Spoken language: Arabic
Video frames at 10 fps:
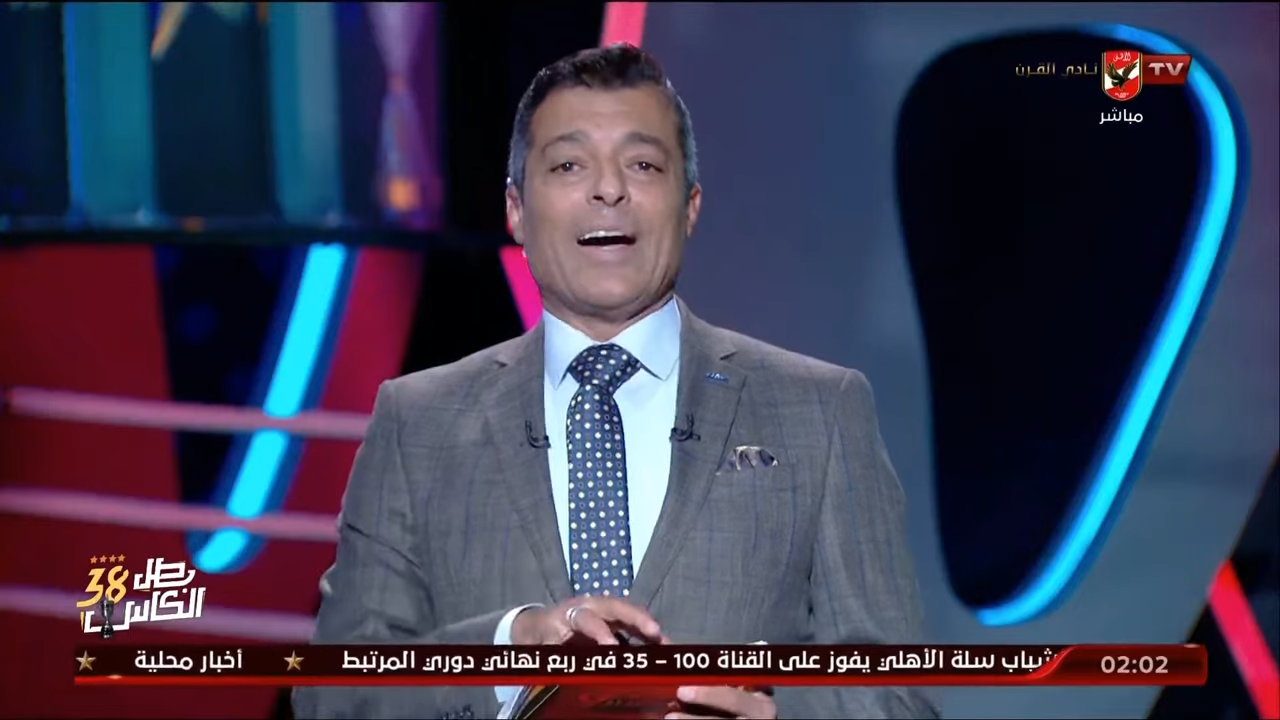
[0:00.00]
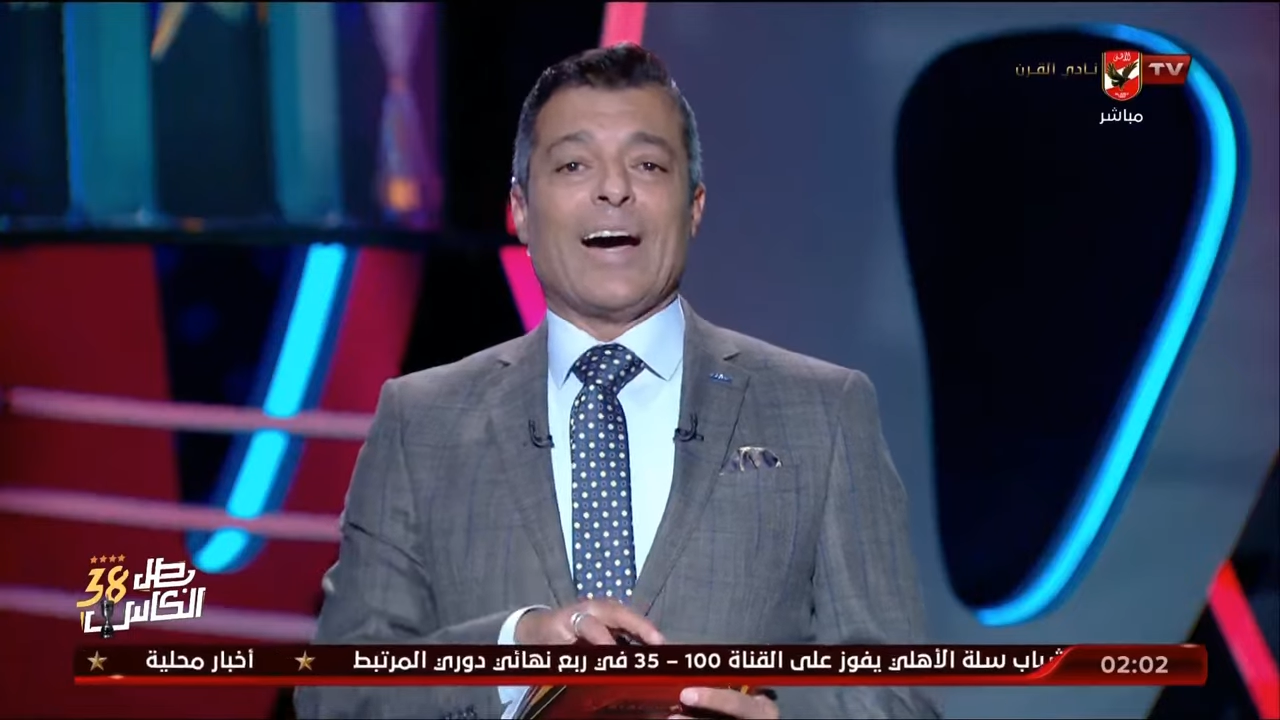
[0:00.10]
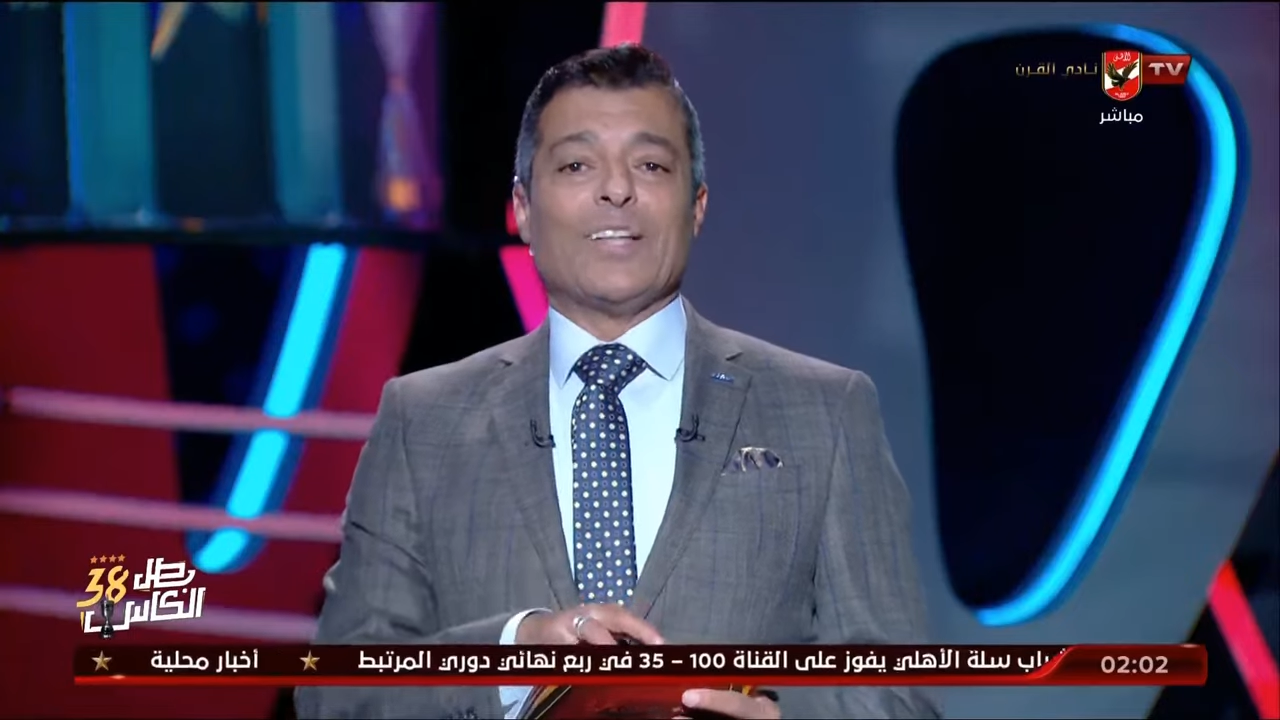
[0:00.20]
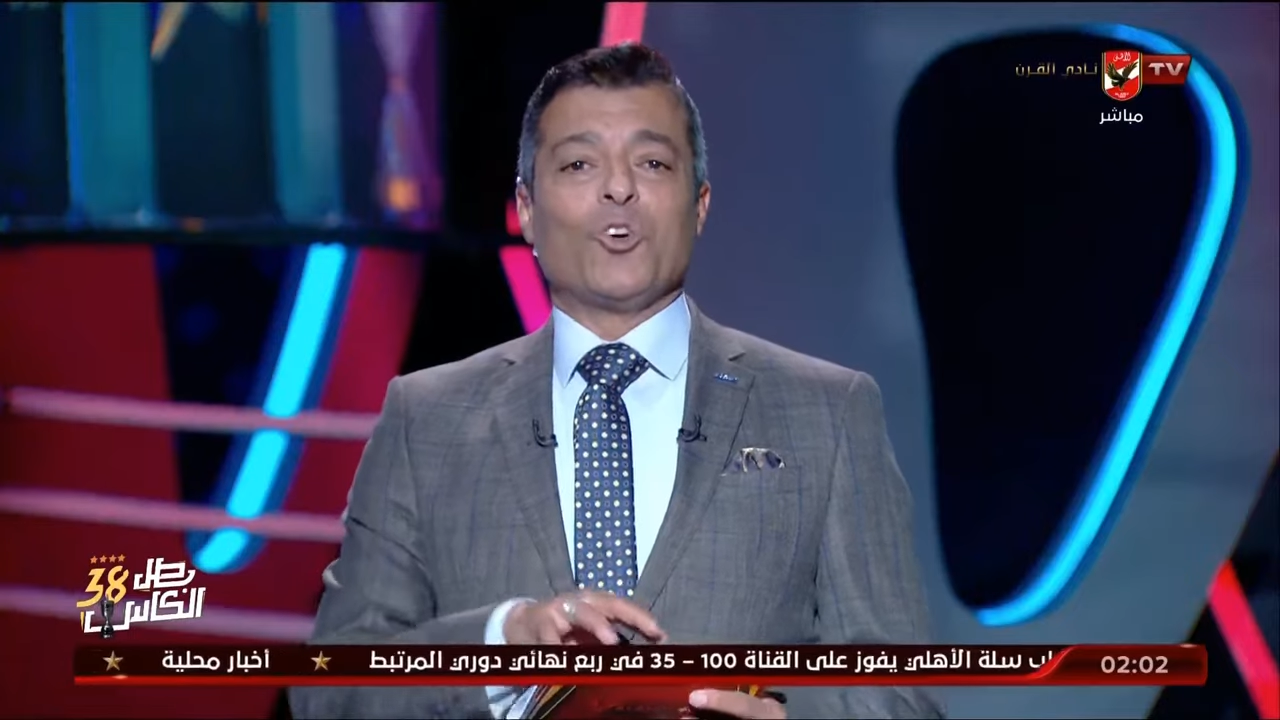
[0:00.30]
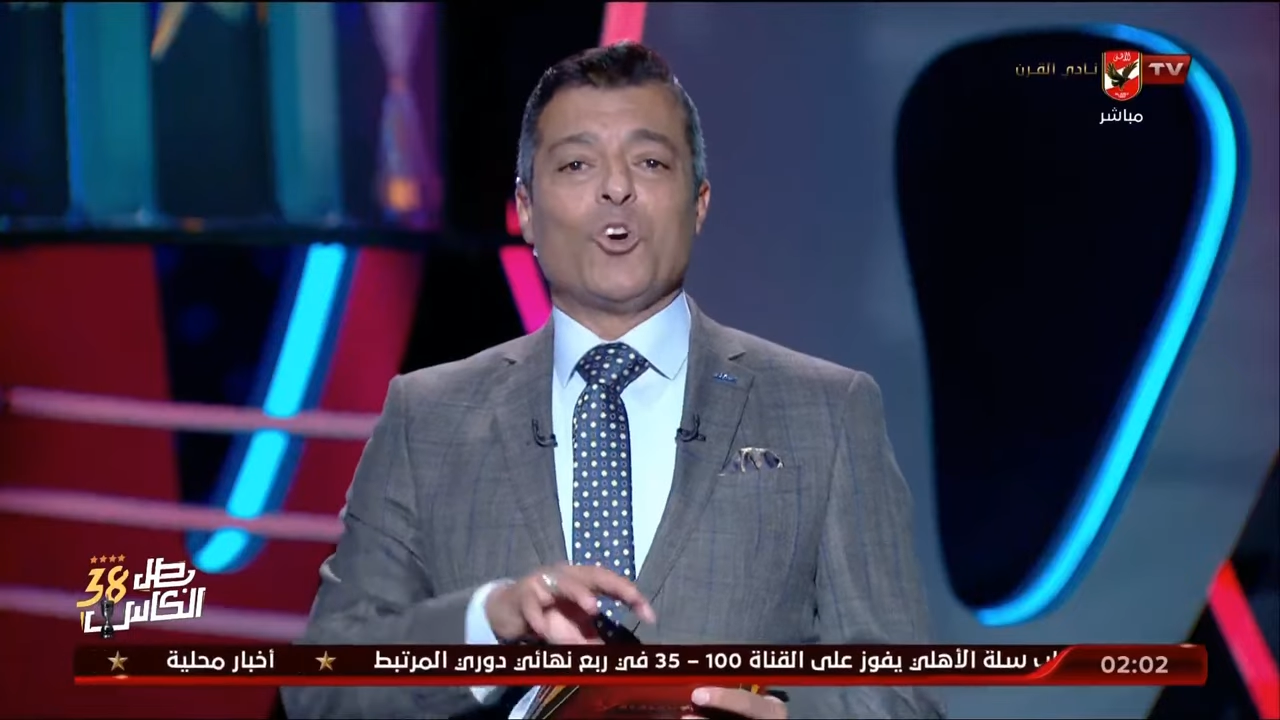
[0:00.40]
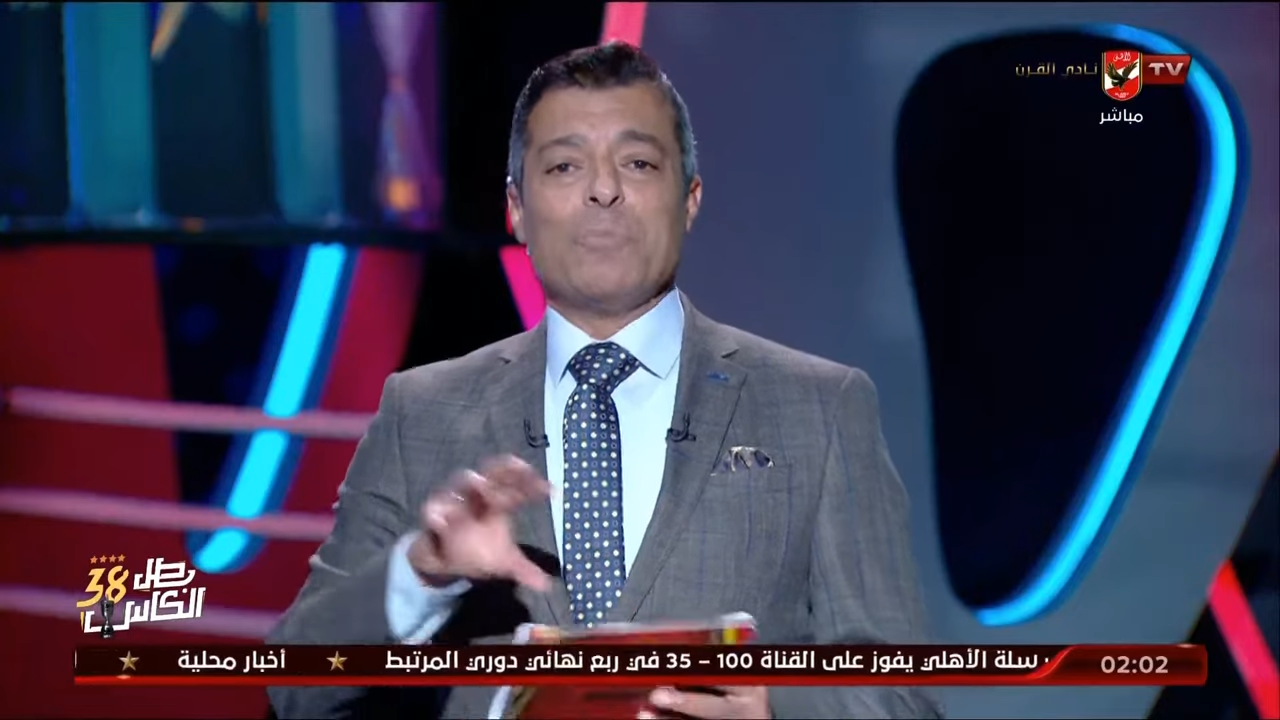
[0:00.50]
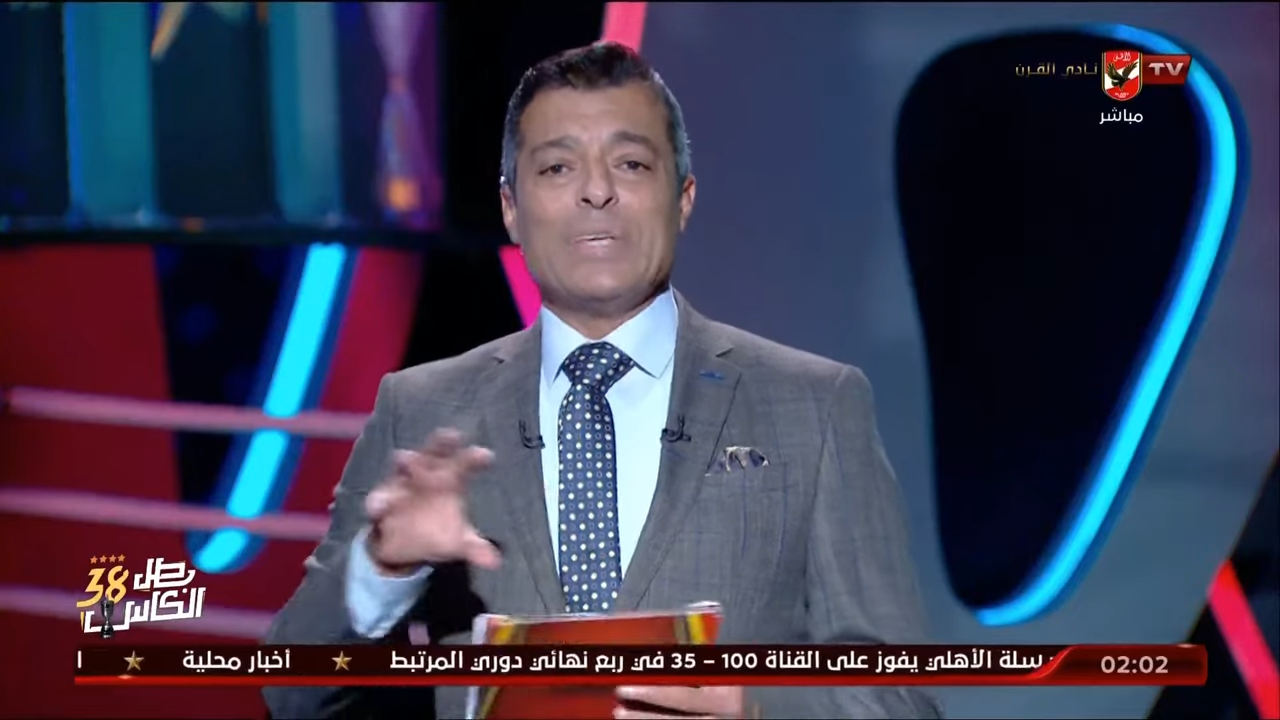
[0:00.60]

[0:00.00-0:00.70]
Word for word: عندهم